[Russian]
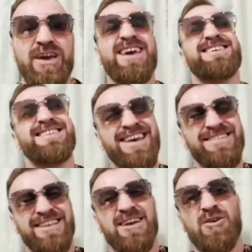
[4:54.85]
Если
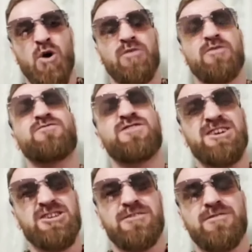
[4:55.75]
он
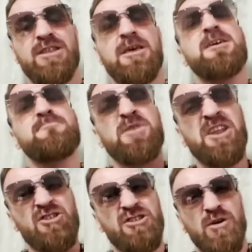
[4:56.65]
выживет и переживет